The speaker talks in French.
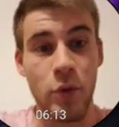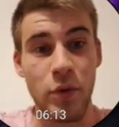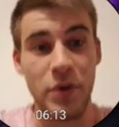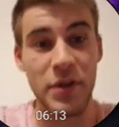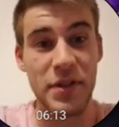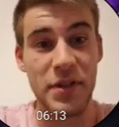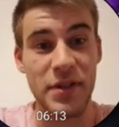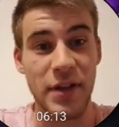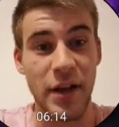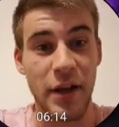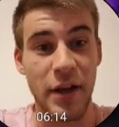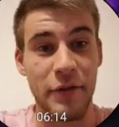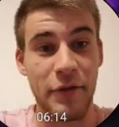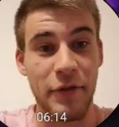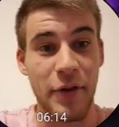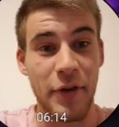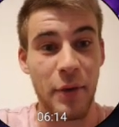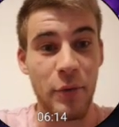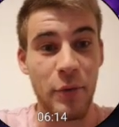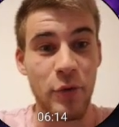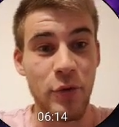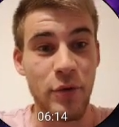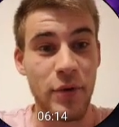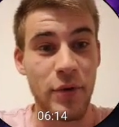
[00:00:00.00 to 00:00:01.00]
on essaiera de
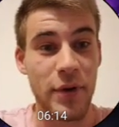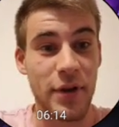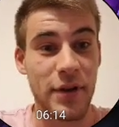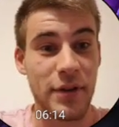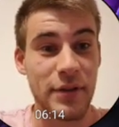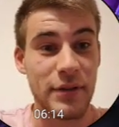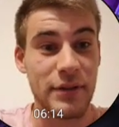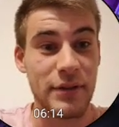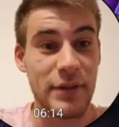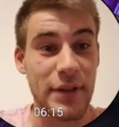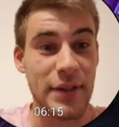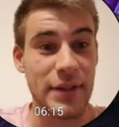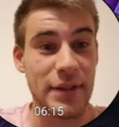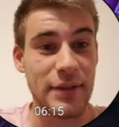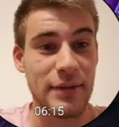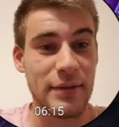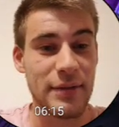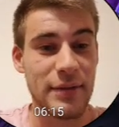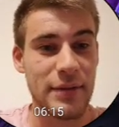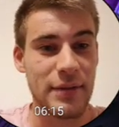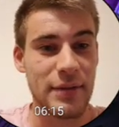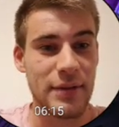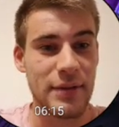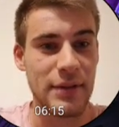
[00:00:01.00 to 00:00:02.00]
faire mieux, hein, de toute façon,
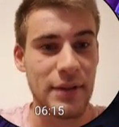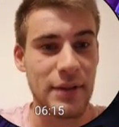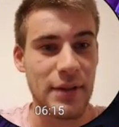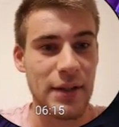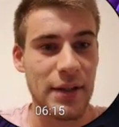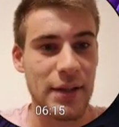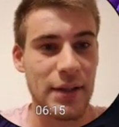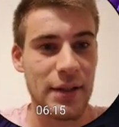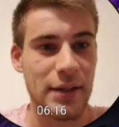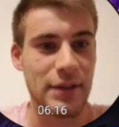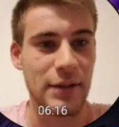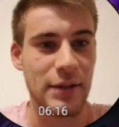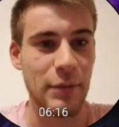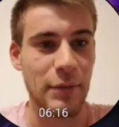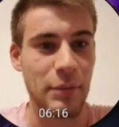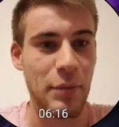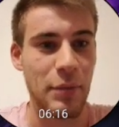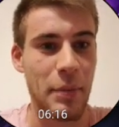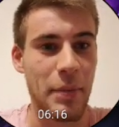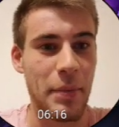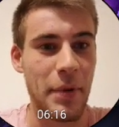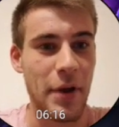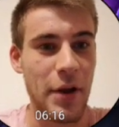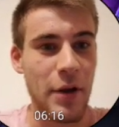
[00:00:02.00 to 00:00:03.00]
euh, là,
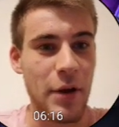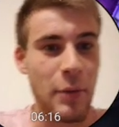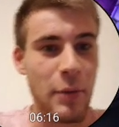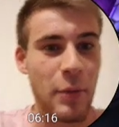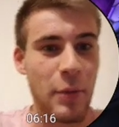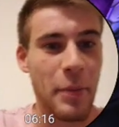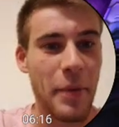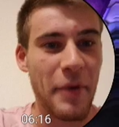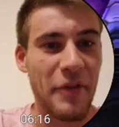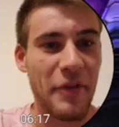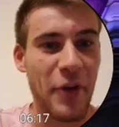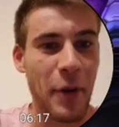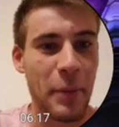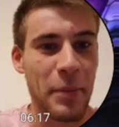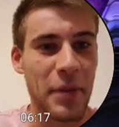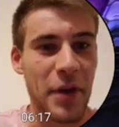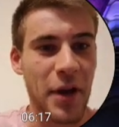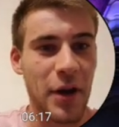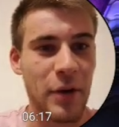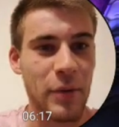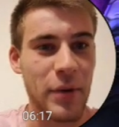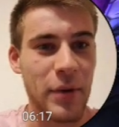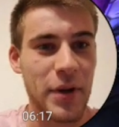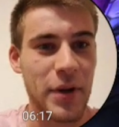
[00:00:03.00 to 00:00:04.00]
on peut, pas faire
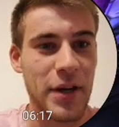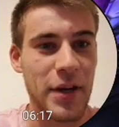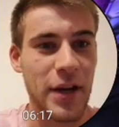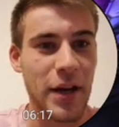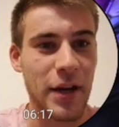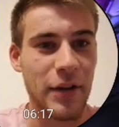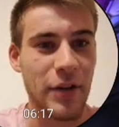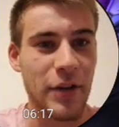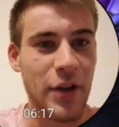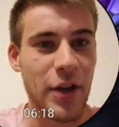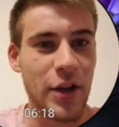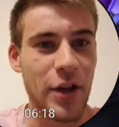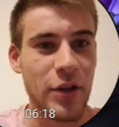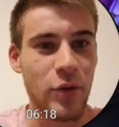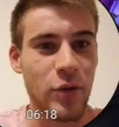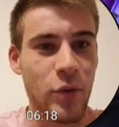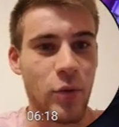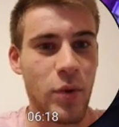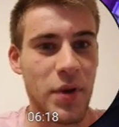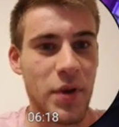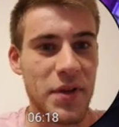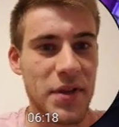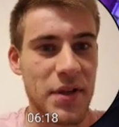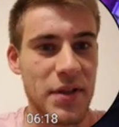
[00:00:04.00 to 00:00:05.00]
pire, quoi il arrive.
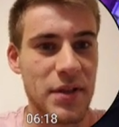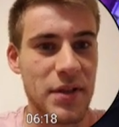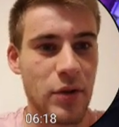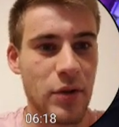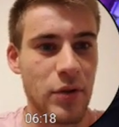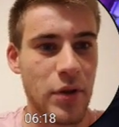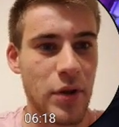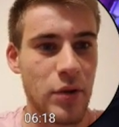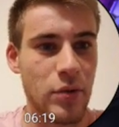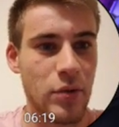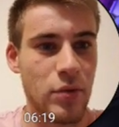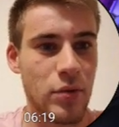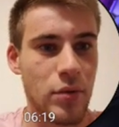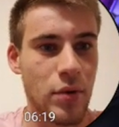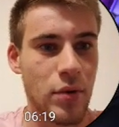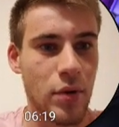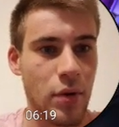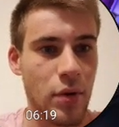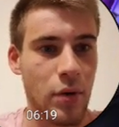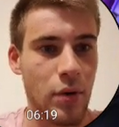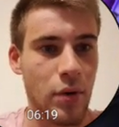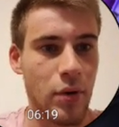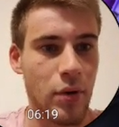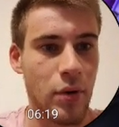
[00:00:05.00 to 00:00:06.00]
Donc ouais, c'est ça, on a eu,
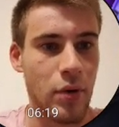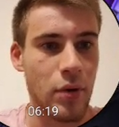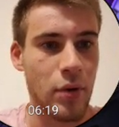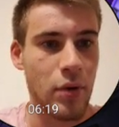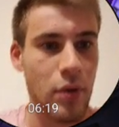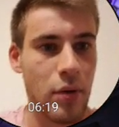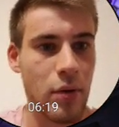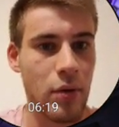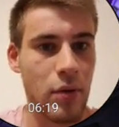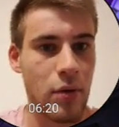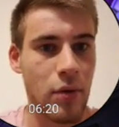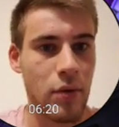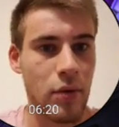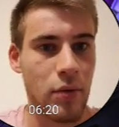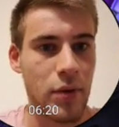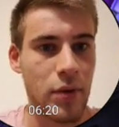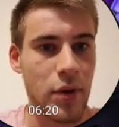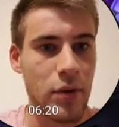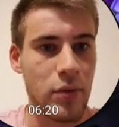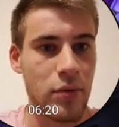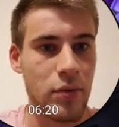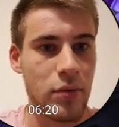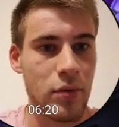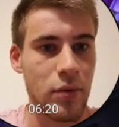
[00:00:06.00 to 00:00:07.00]

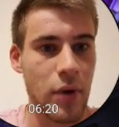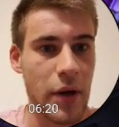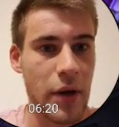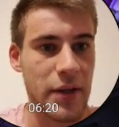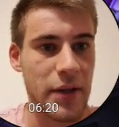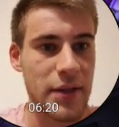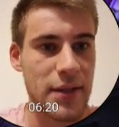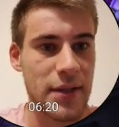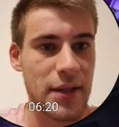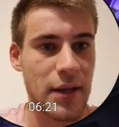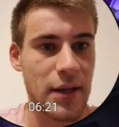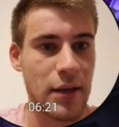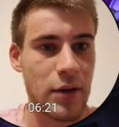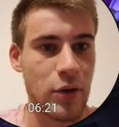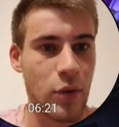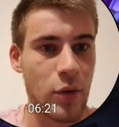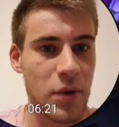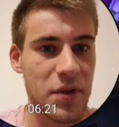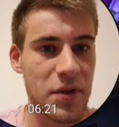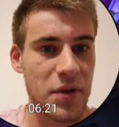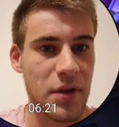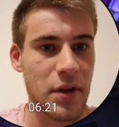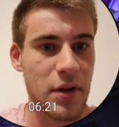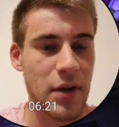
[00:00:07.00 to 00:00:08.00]
on a eu 5,
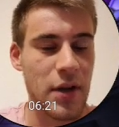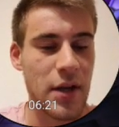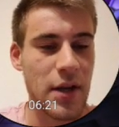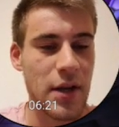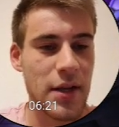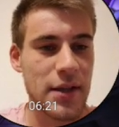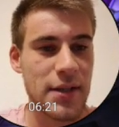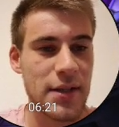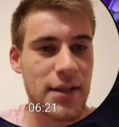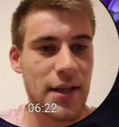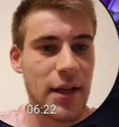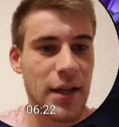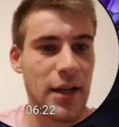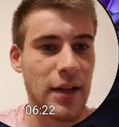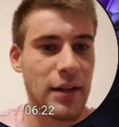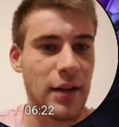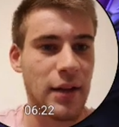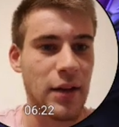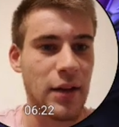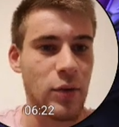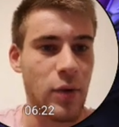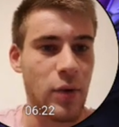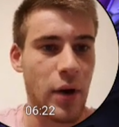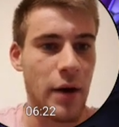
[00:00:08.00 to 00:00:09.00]
3, 5,
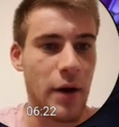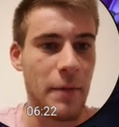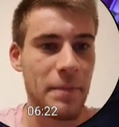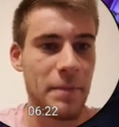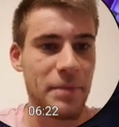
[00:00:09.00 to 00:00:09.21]
4 étoiles.